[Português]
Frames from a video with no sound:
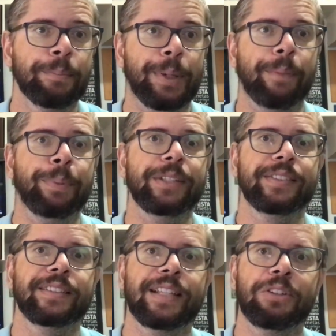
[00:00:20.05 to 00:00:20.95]
para
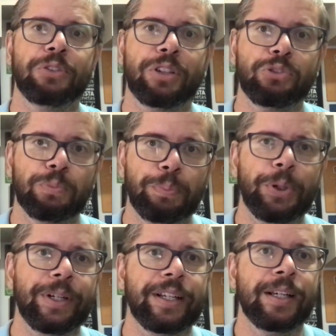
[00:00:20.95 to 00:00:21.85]
apresentar o nosso
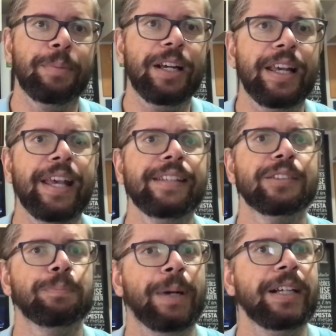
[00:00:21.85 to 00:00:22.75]
programa
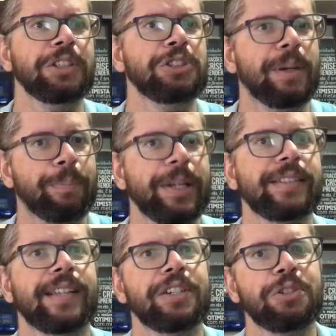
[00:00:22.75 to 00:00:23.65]
Expert de
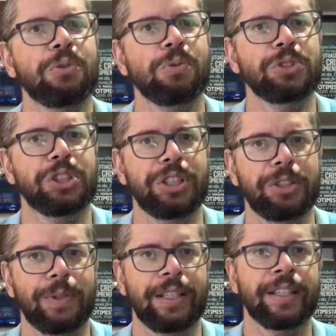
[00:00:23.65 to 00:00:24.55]
Aprendizagem
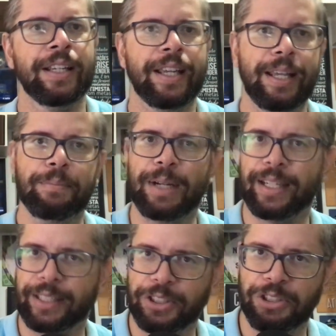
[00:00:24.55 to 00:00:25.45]
Contínua em
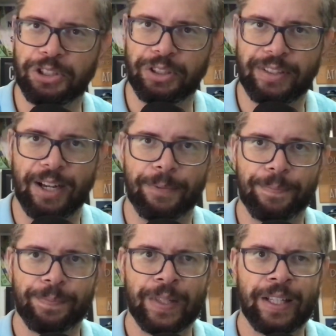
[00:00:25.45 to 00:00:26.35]
Marketing Digital